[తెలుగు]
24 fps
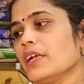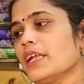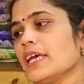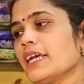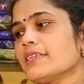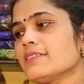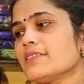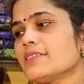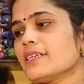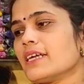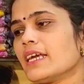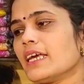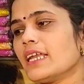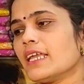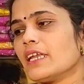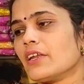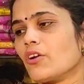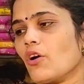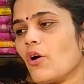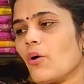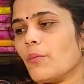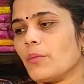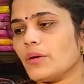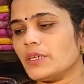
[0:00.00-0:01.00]
నెక్స్ట్ కలర్
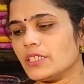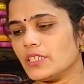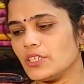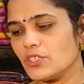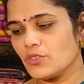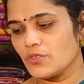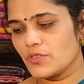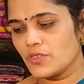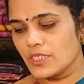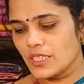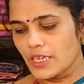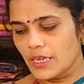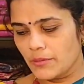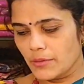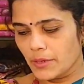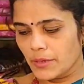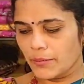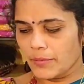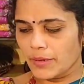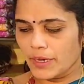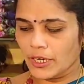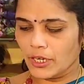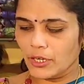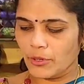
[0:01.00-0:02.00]
కాంబినేషన్
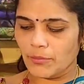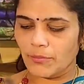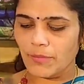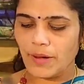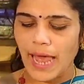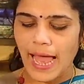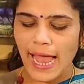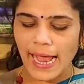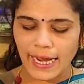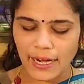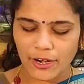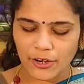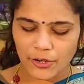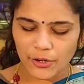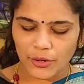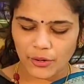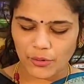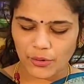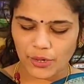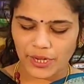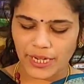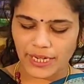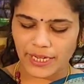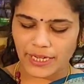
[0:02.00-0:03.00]
చూసేటప్పటికి మనకు బ్లాక్ అండ్
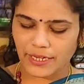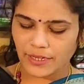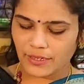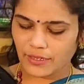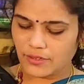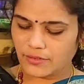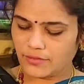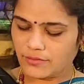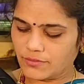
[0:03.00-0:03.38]
రెడ్